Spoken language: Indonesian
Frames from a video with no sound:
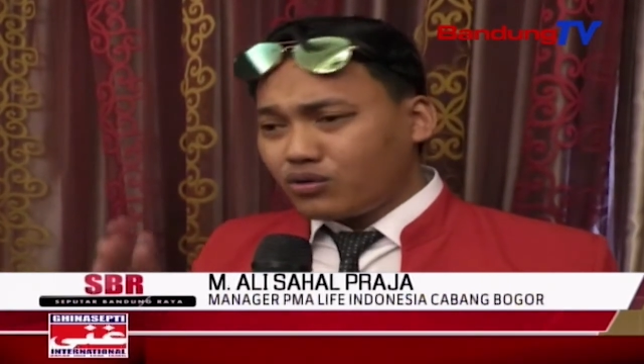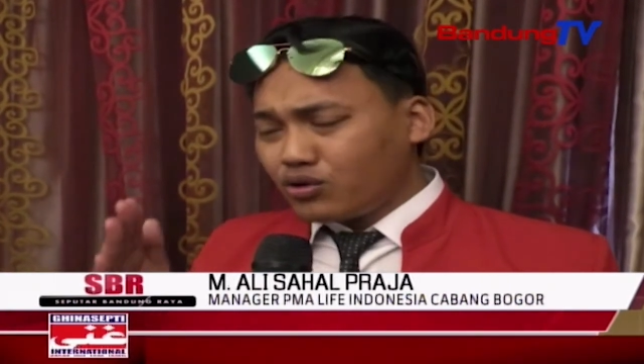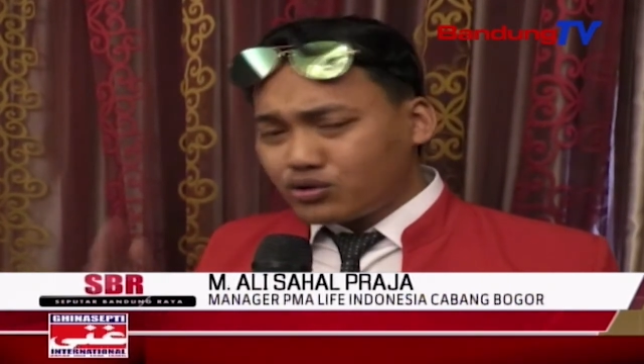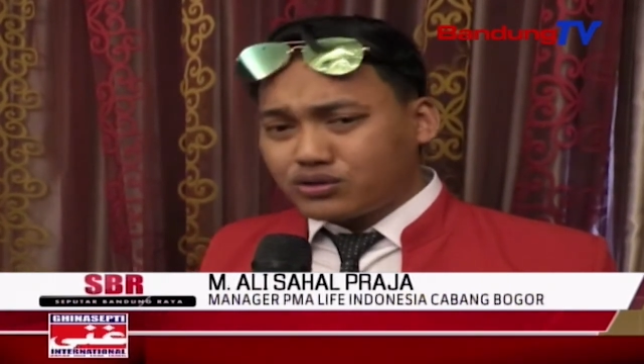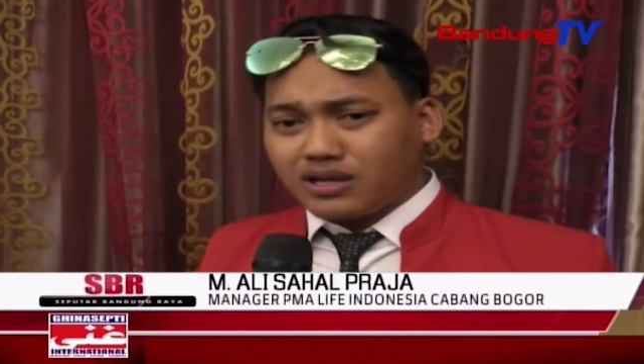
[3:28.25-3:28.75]

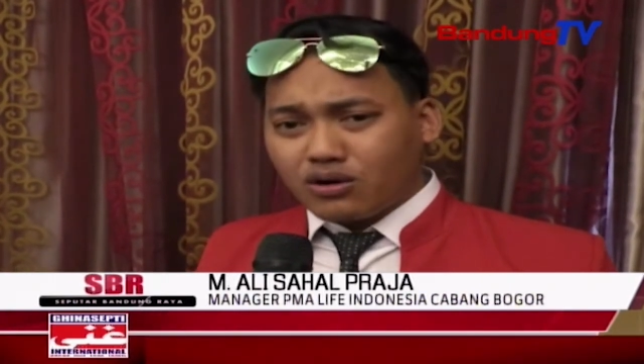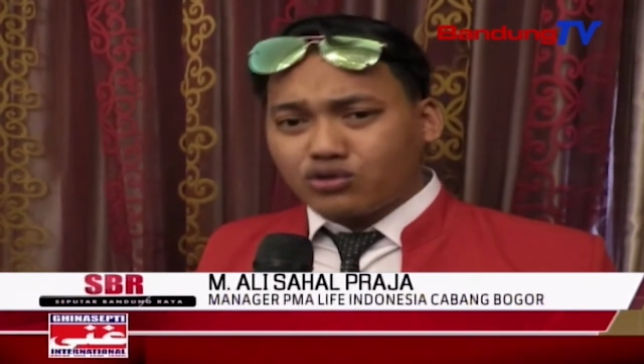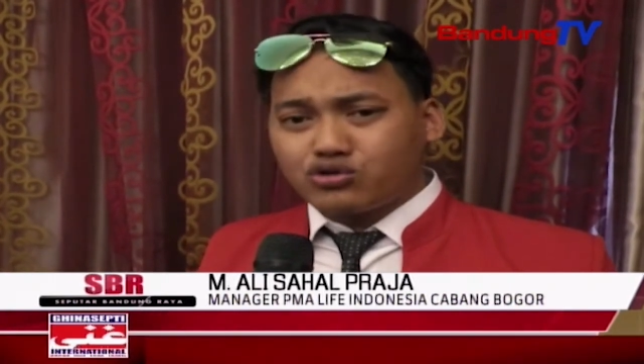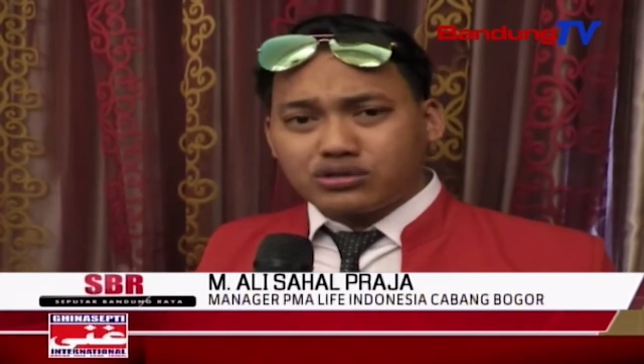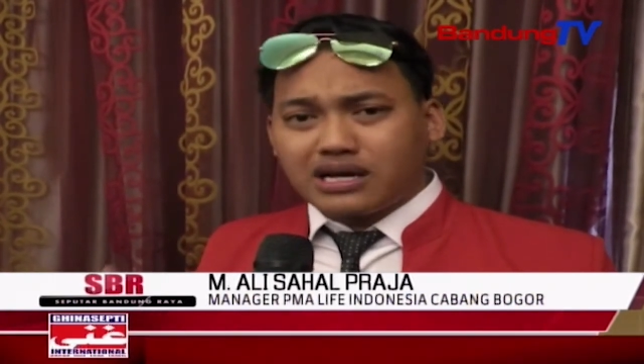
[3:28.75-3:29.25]
khusus
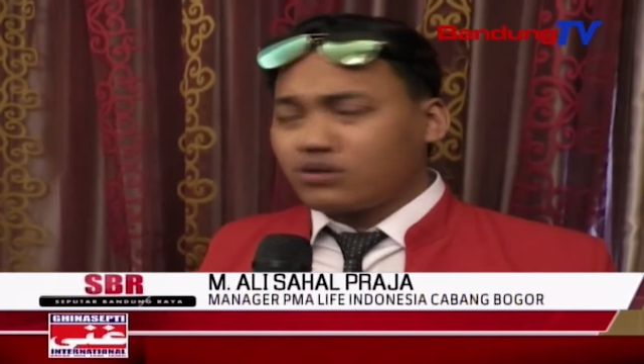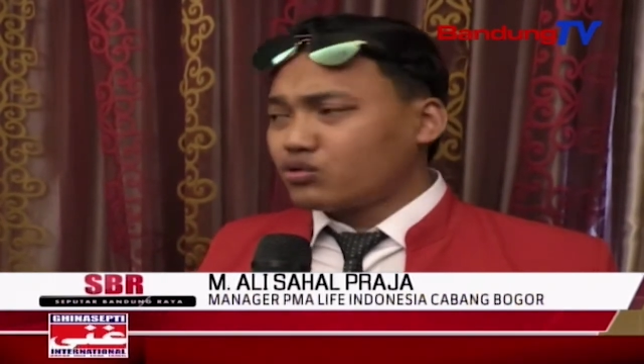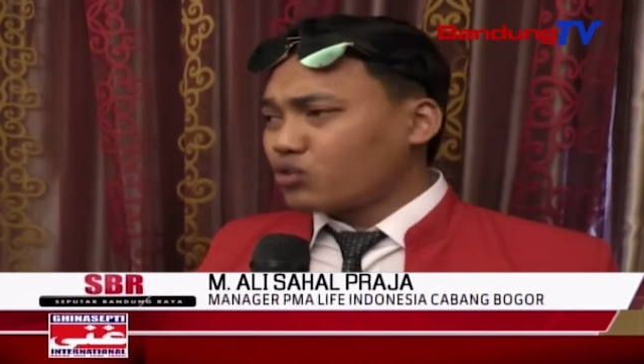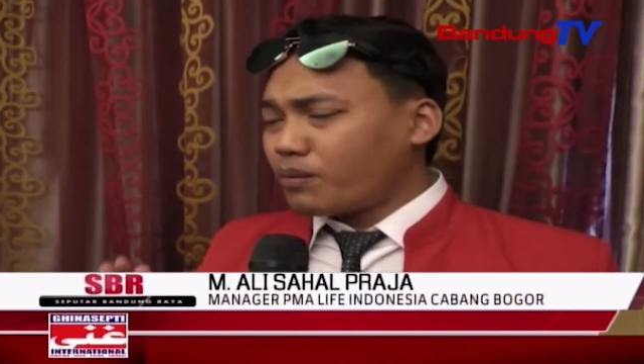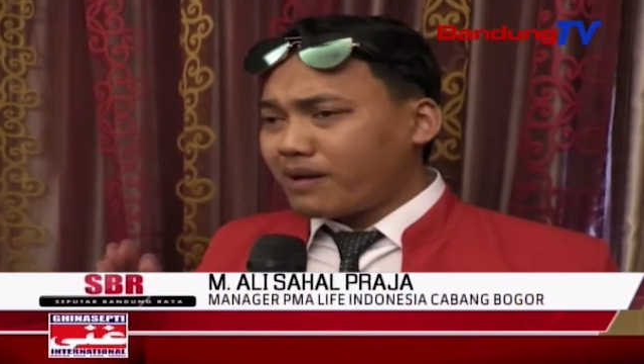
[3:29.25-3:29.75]
terkhususkan
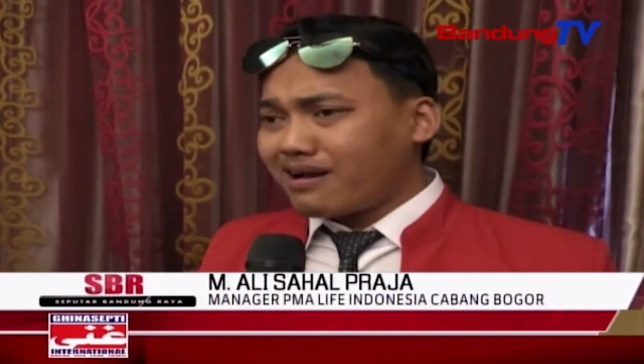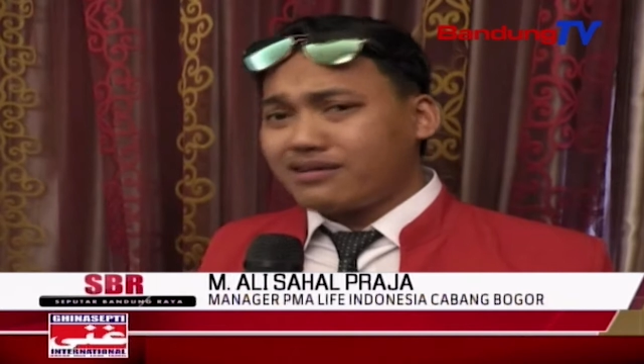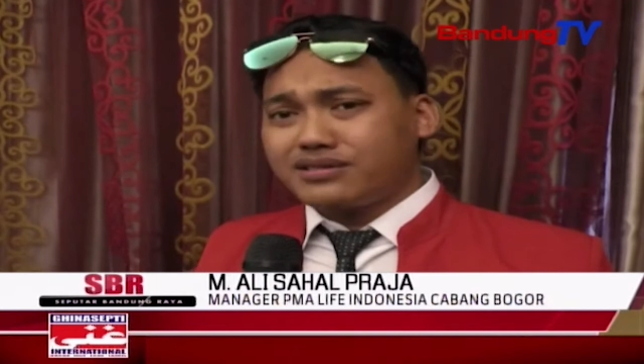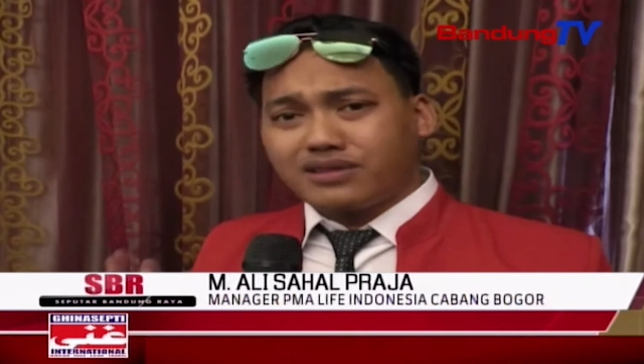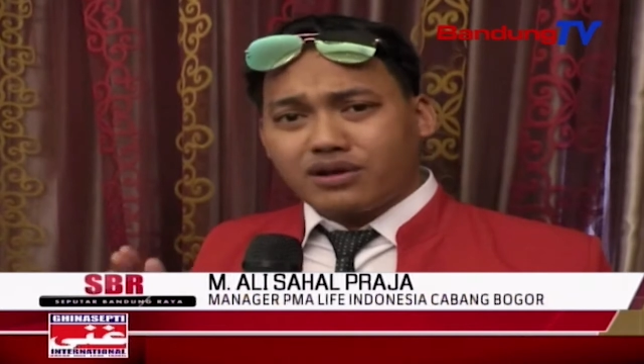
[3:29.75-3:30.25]
untuk
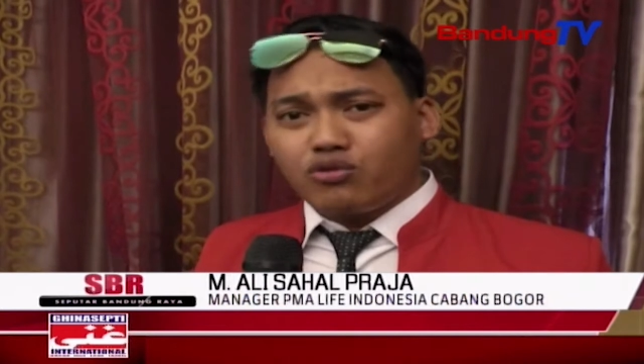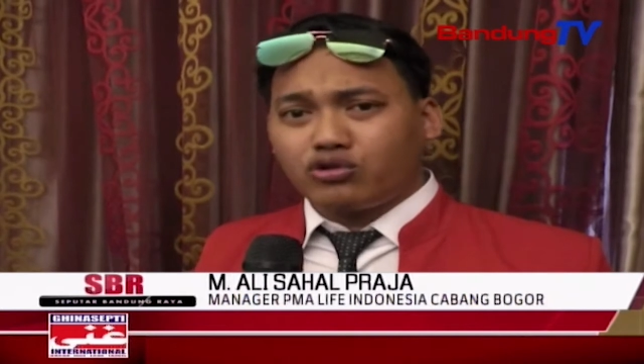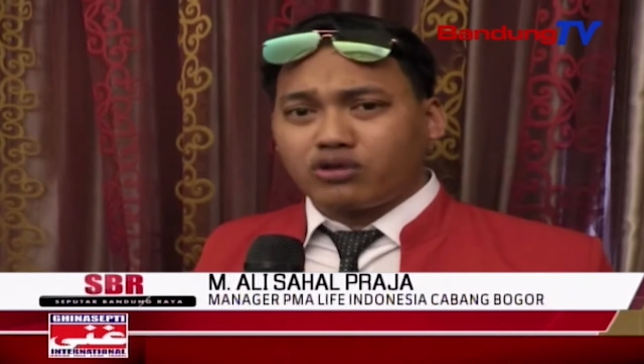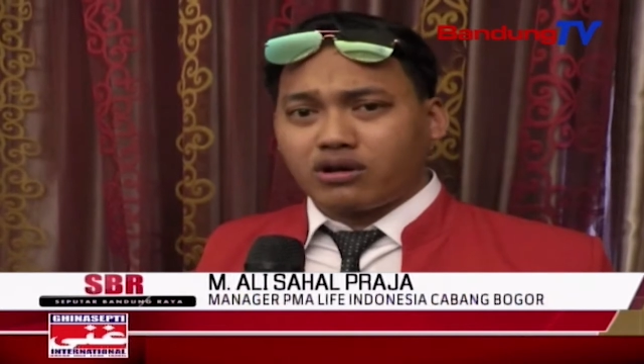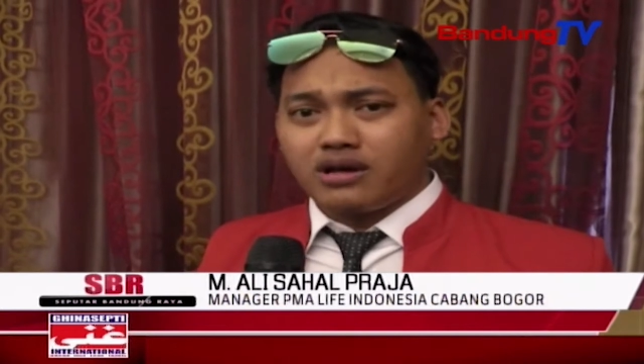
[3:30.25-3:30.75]
para
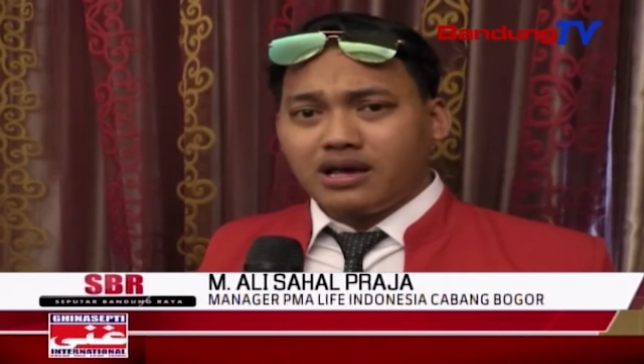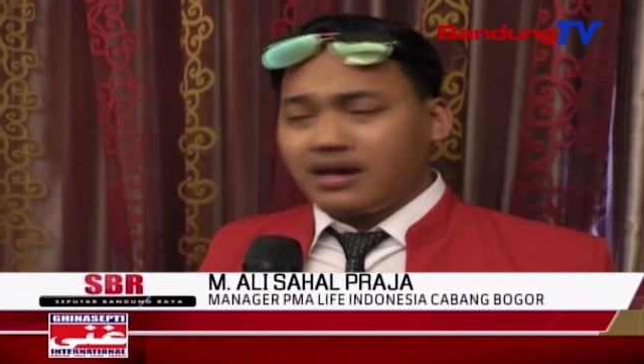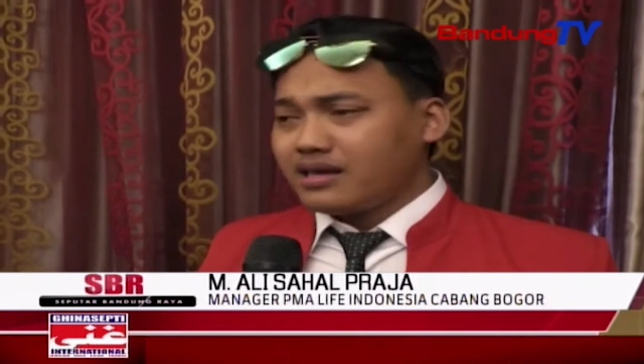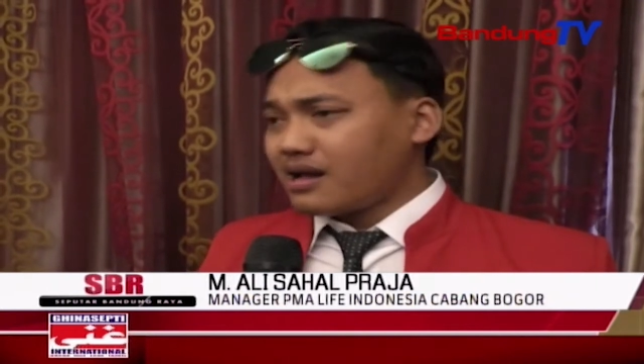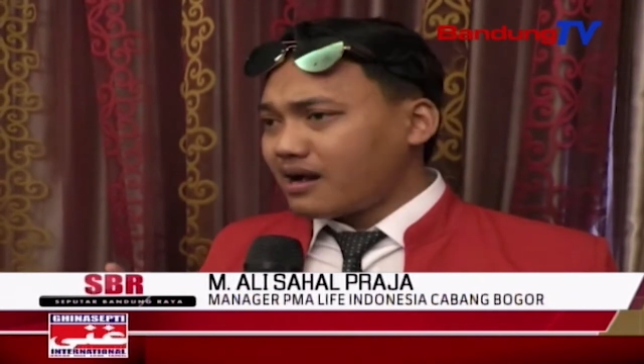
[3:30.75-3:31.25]
distributor
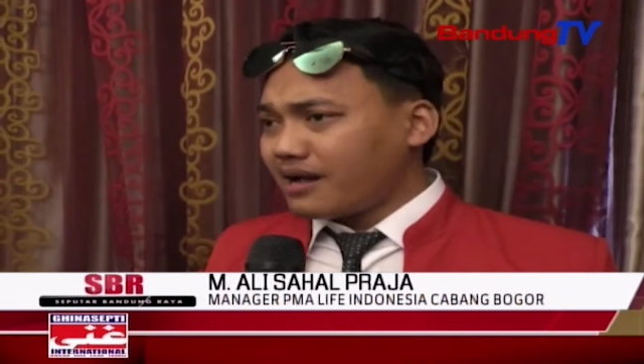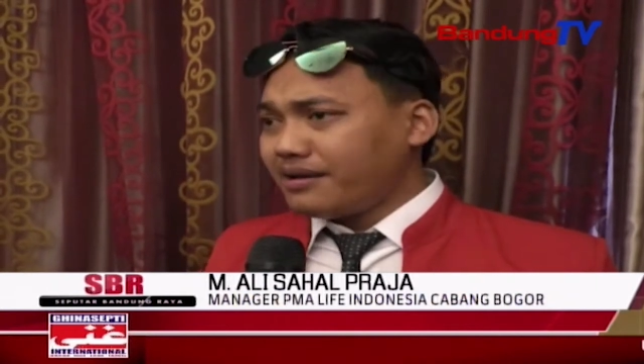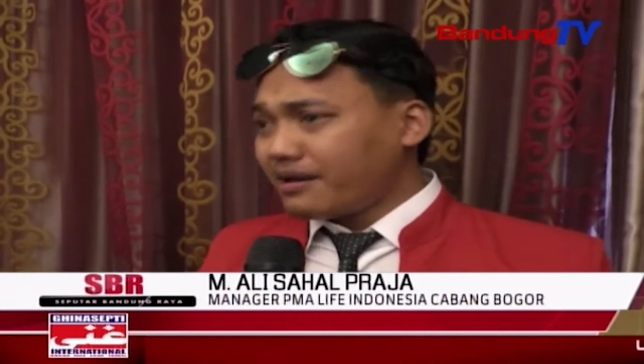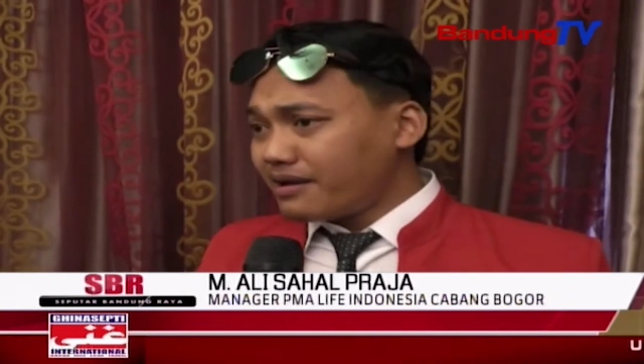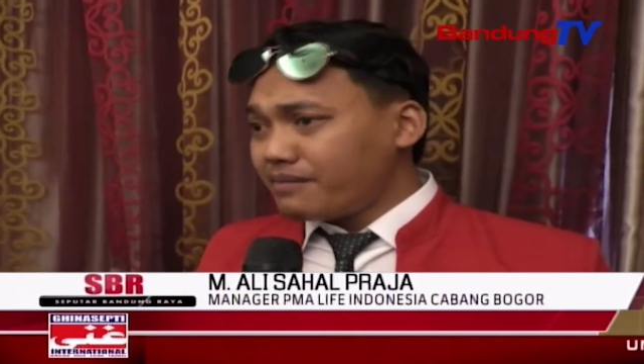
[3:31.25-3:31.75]
yang
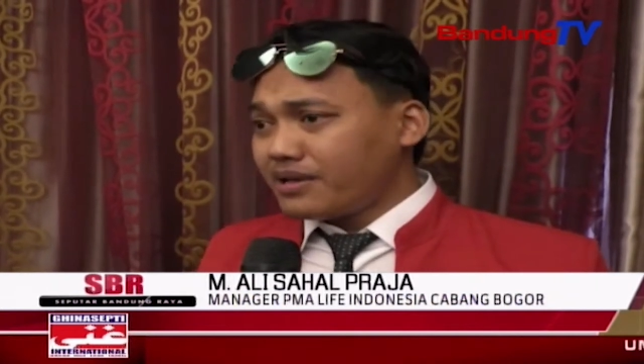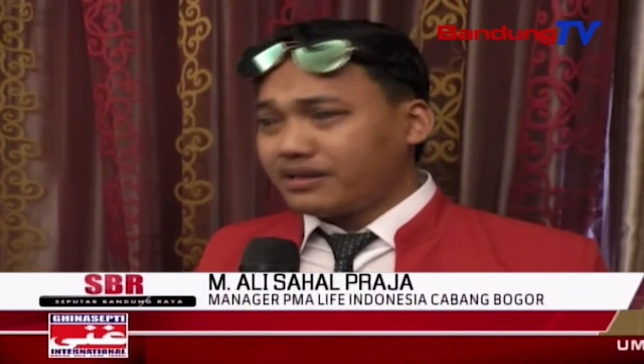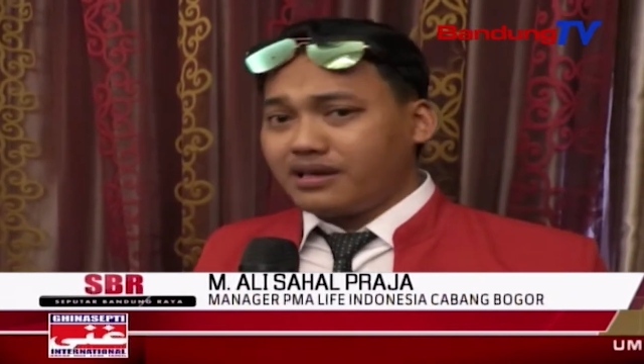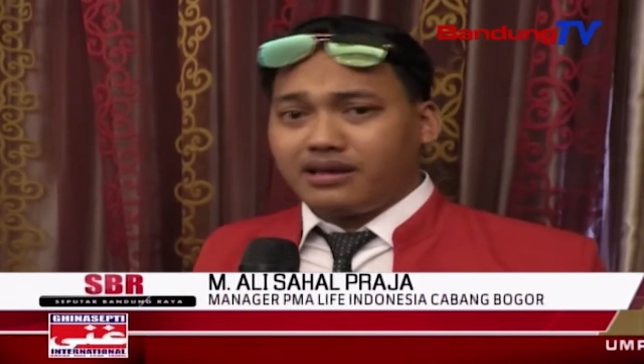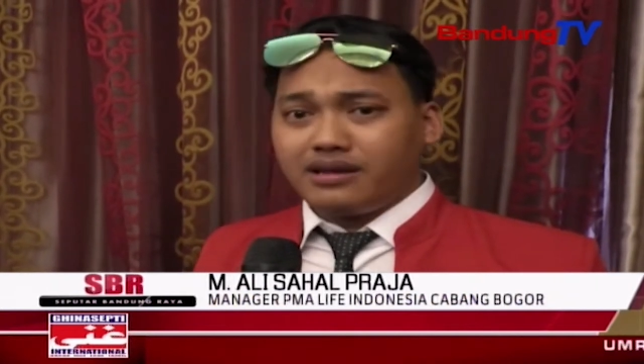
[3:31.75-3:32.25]
hadir di
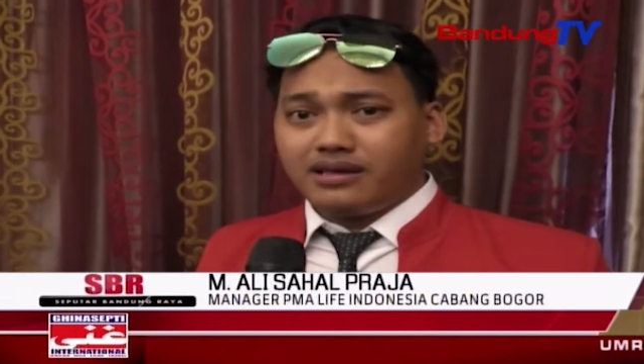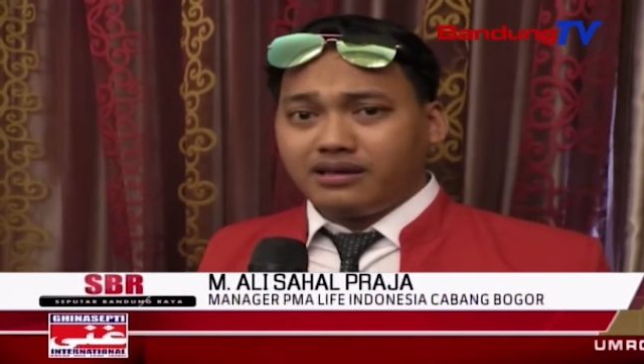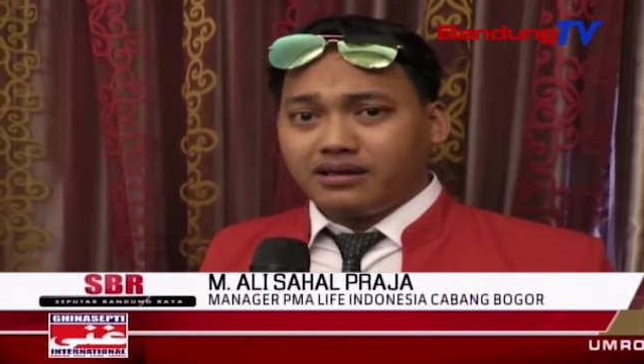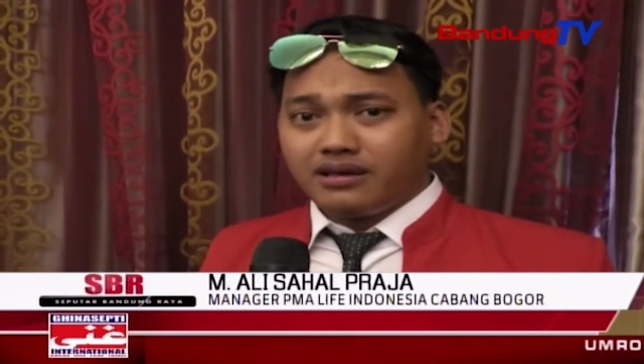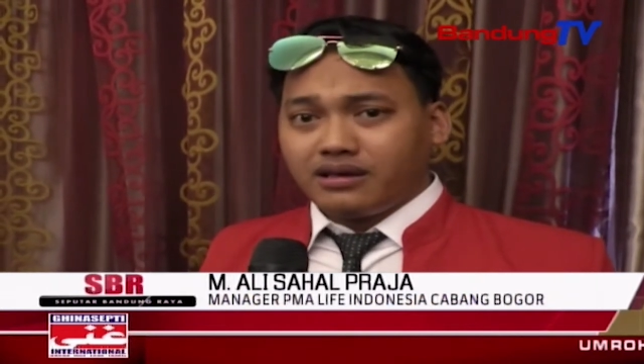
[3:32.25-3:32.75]
meeting ini
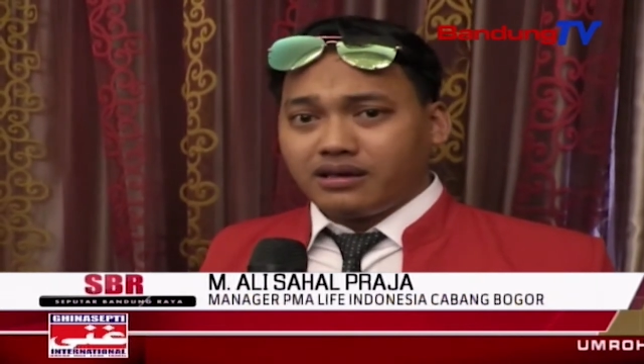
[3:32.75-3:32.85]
